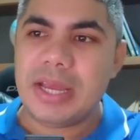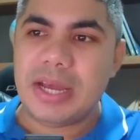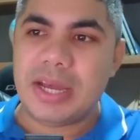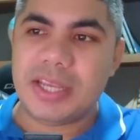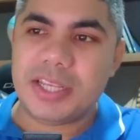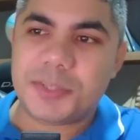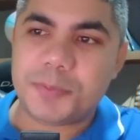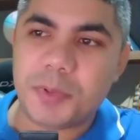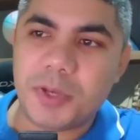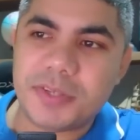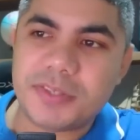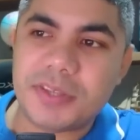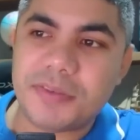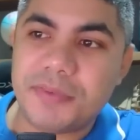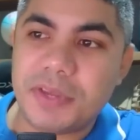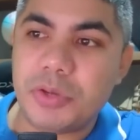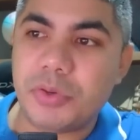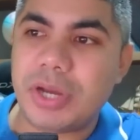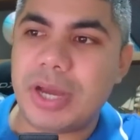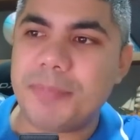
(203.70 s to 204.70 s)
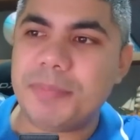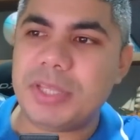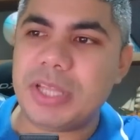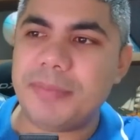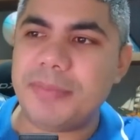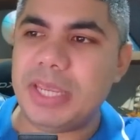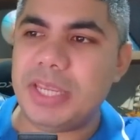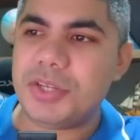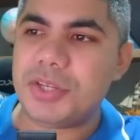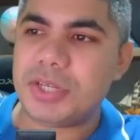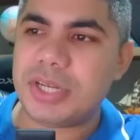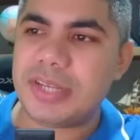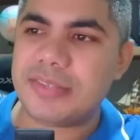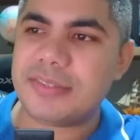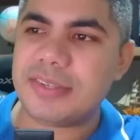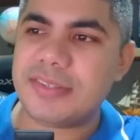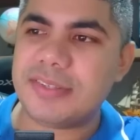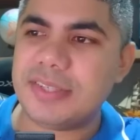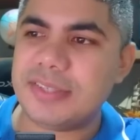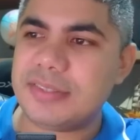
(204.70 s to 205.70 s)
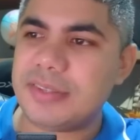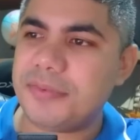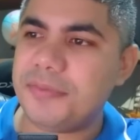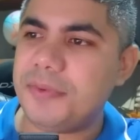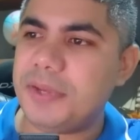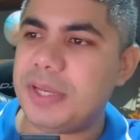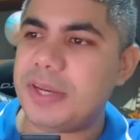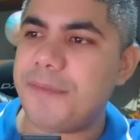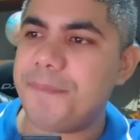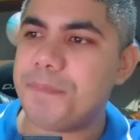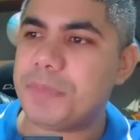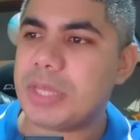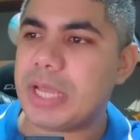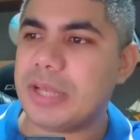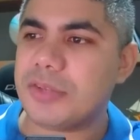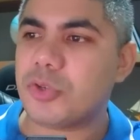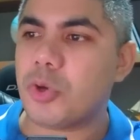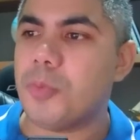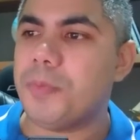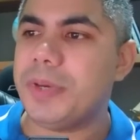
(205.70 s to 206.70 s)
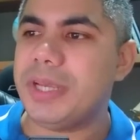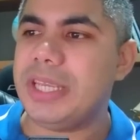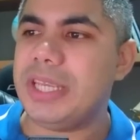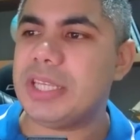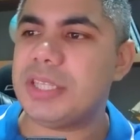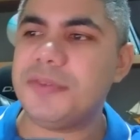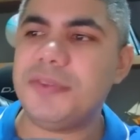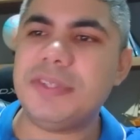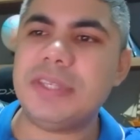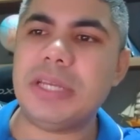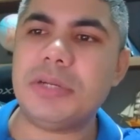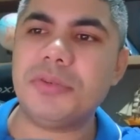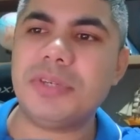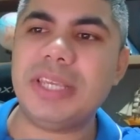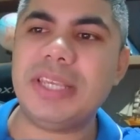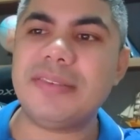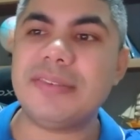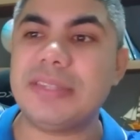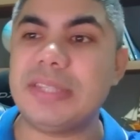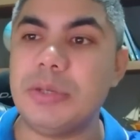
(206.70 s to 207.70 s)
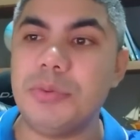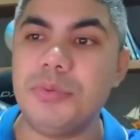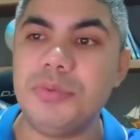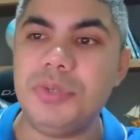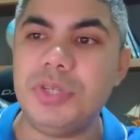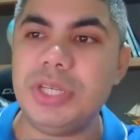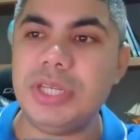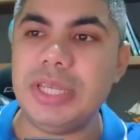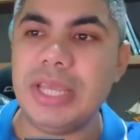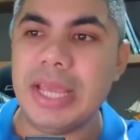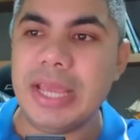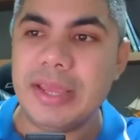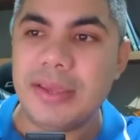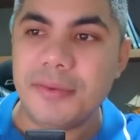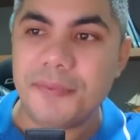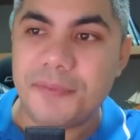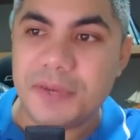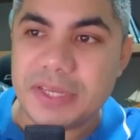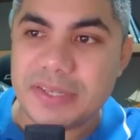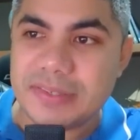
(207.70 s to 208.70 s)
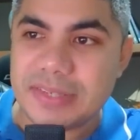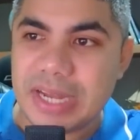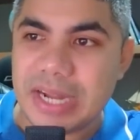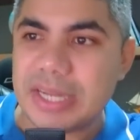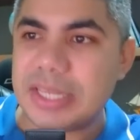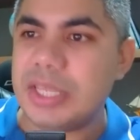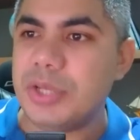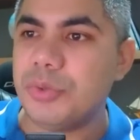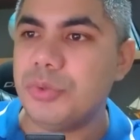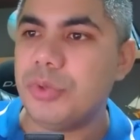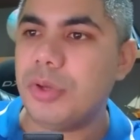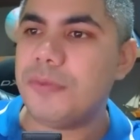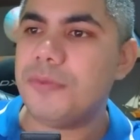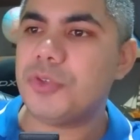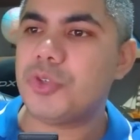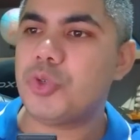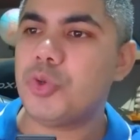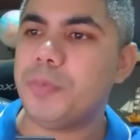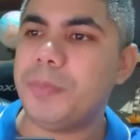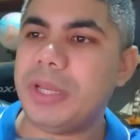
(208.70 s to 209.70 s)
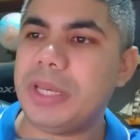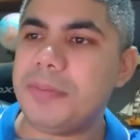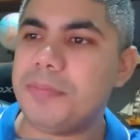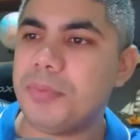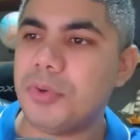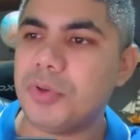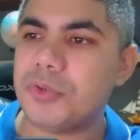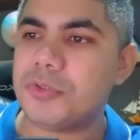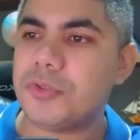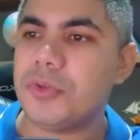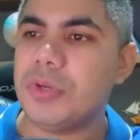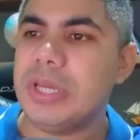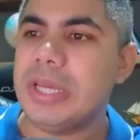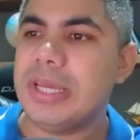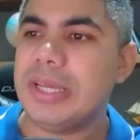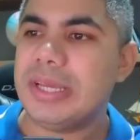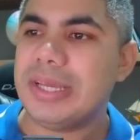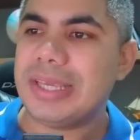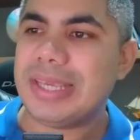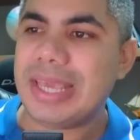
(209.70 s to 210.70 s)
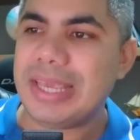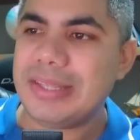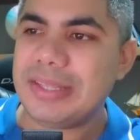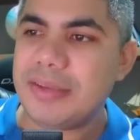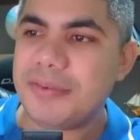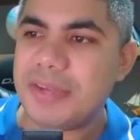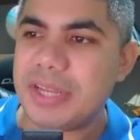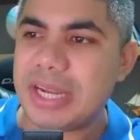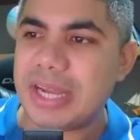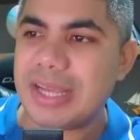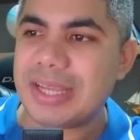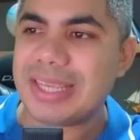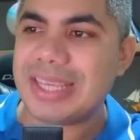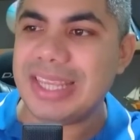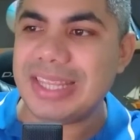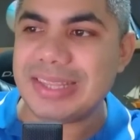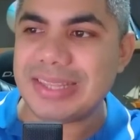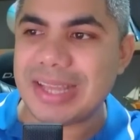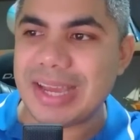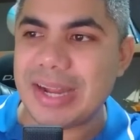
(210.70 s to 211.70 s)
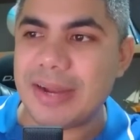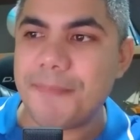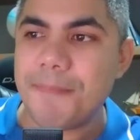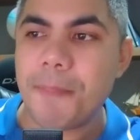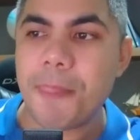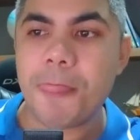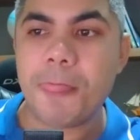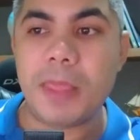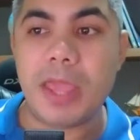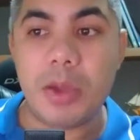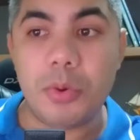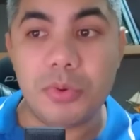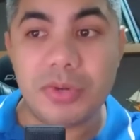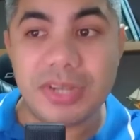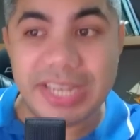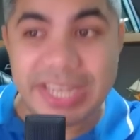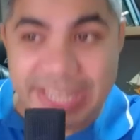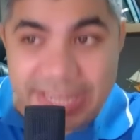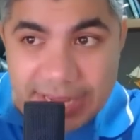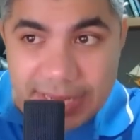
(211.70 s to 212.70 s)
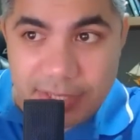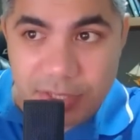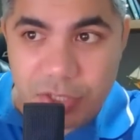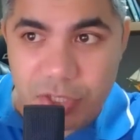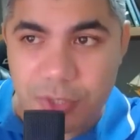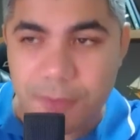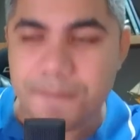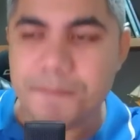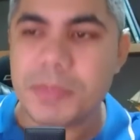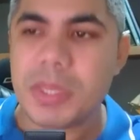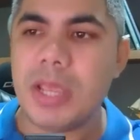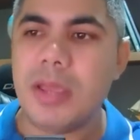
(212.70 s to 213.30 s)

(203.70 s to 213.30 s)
A resposta veio rapidamente. Nesta sexta-feira, as companhias fizeram questão de frisar que o novo superimposto, quem deverá quitar é o cliente.